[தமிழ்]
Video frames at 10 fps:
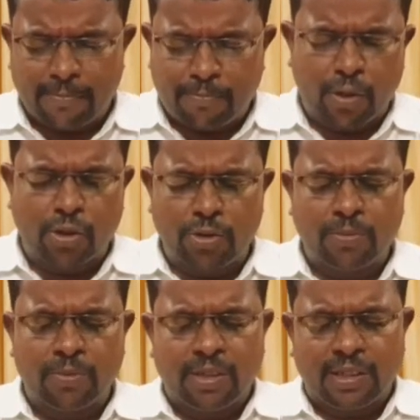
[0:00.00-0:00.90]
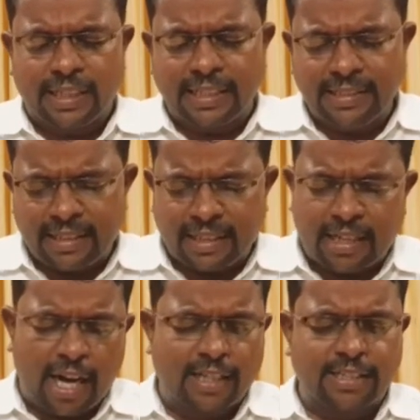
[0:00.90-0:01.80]
இப்பொழுதும் எந்த
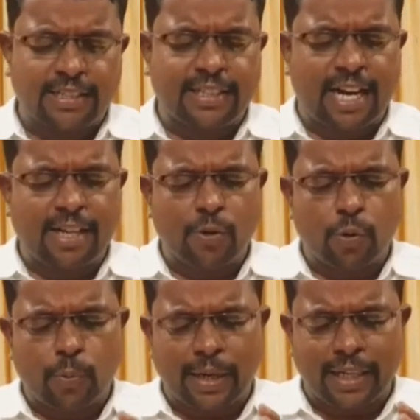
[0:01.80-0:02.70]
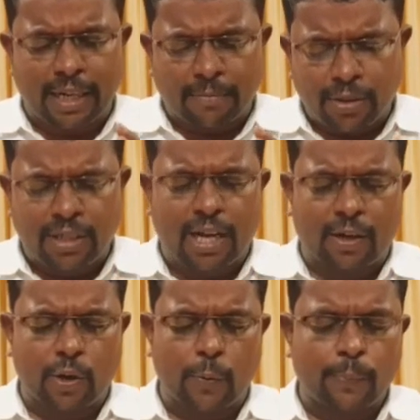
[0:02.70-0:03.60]
காரியத்துக்காய் உம்மை
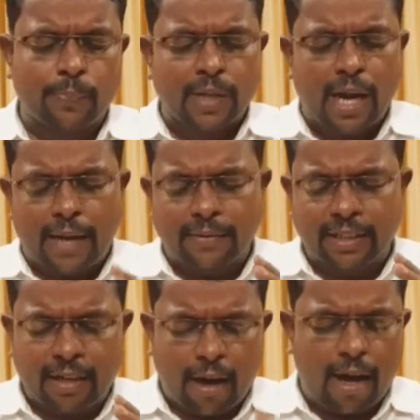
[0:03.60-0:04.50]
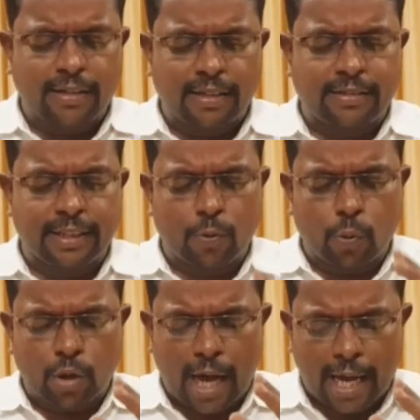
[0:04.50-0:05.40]
நம்புகிறார்களோ அந்த காரியத்தில்
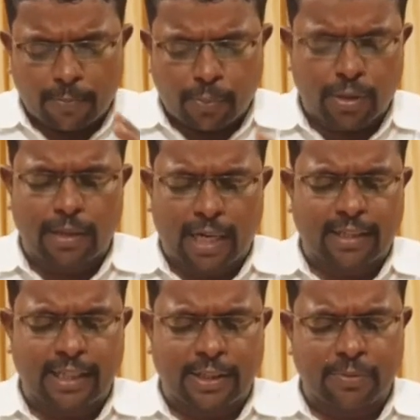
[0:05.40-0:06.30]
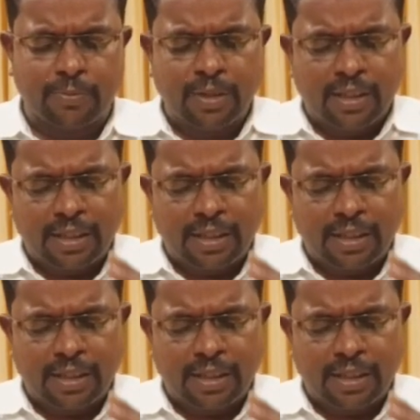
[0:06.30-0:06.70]
ஒரு அற்புதம் நடக்கட்டும்